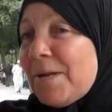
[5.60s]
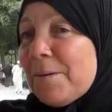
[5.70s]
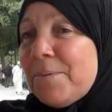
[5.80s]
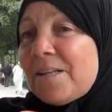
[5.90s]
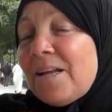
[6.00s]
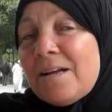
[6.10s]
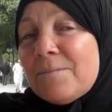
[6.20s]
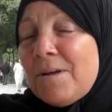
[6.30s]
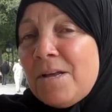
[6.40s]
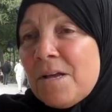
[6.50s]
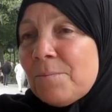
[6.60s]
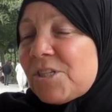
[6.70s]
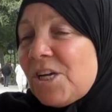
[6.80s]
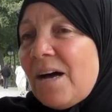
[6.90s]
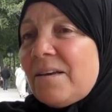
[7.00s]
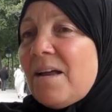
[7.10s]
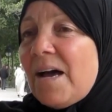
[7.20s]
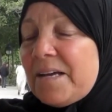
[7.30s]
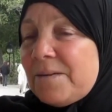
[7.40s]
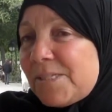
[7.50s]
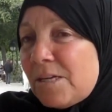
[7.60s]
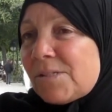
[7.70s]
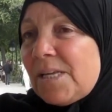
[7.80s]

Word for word: من عبادها ما شاء الله يعني مازالوا